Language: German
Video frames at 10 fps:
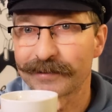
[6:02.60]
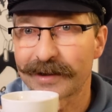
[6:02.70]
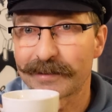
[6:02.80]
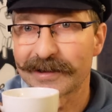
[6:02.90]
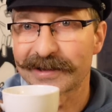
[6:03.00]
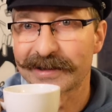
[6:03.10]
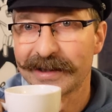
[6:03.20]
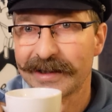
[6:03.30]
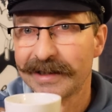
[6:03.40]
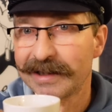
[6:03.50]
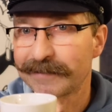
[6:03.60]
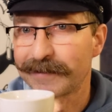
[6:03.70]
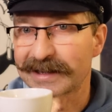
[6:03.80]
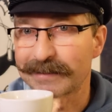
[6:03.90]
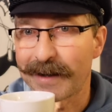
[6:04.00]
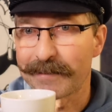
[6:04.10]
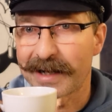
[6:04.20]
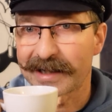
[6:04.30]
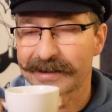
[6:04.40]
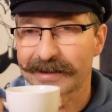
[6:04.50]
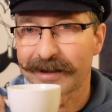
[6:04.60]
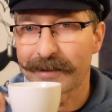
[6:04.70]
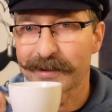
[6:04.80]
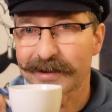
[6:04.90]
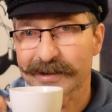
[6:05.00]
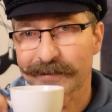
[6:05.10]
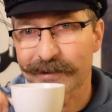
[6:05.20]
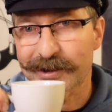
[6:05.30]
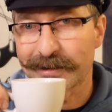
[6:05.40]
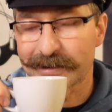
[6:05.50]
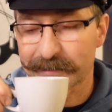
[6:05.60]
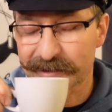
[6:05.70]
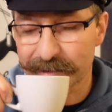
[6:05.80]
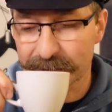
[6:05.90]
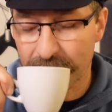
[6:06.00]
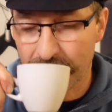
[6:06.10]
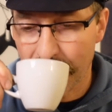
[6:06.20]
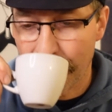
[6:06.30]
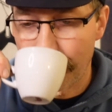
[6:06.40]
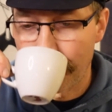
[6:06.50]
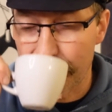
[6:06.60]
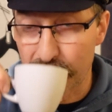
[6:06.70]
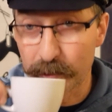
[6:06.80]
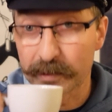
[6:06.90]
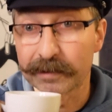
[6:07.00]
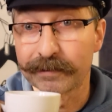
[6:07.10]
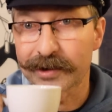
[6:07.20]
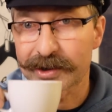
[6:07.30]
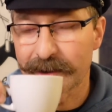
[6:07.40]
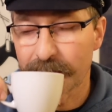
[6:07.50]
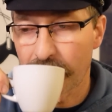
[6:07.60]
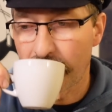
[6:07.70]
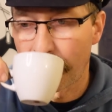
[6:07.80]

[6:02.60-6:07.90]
damals für zwei Mark in der Nachmittagsvorstellung am Sonntag. Jugendvorstellung.